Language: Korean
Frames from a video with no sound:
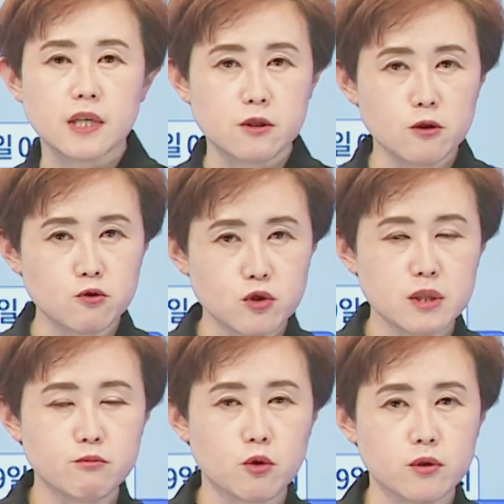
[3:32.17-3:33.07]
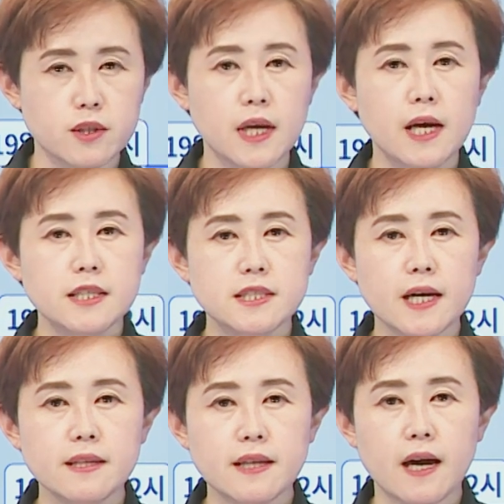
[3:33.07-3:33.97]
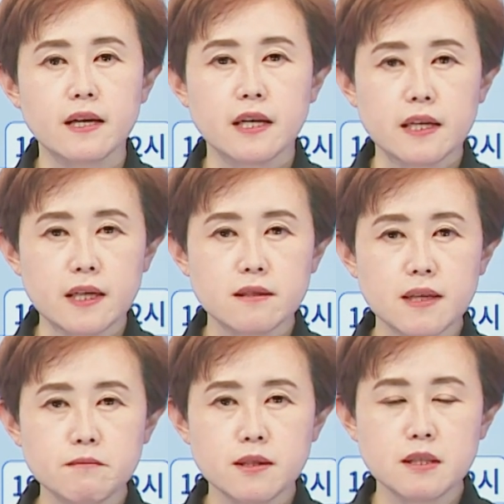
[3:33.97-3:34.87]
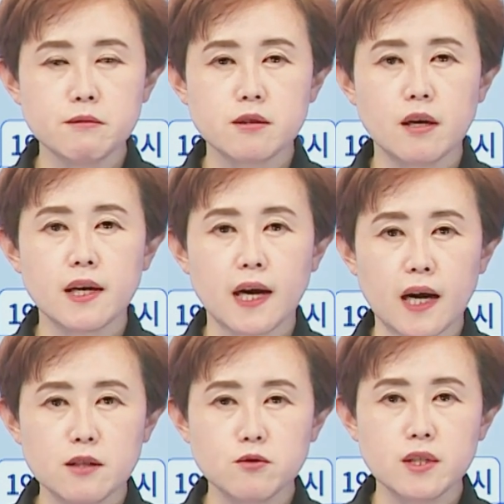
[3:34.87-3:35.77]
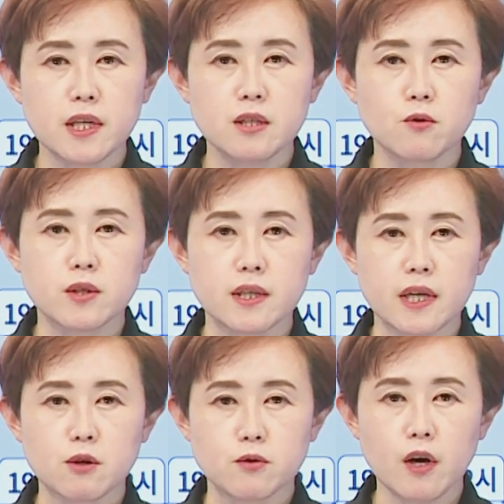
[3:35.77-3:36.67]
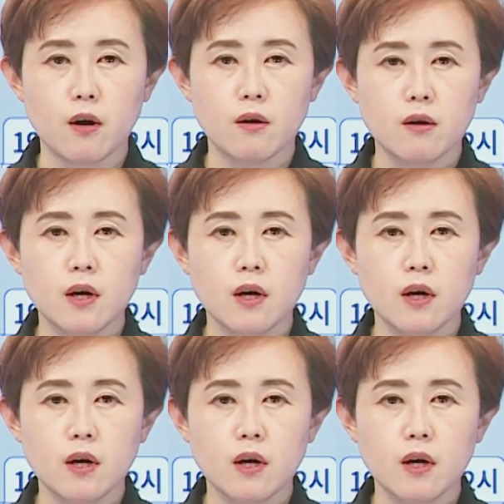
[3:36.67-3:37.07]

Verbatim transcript: 제도를 중심으로는 시간당 1에서 3cm의 강한 눈이 내리는 곳 있겠고요.